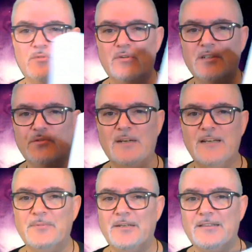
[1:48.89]
Coges una
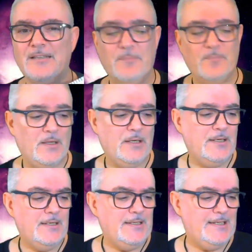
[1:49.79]
libreta
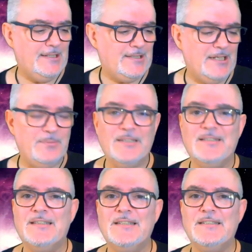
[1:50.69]
y en esta
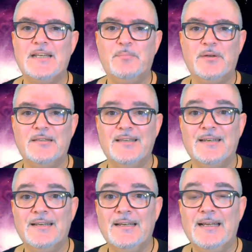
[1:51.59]
libreta tienes que aprender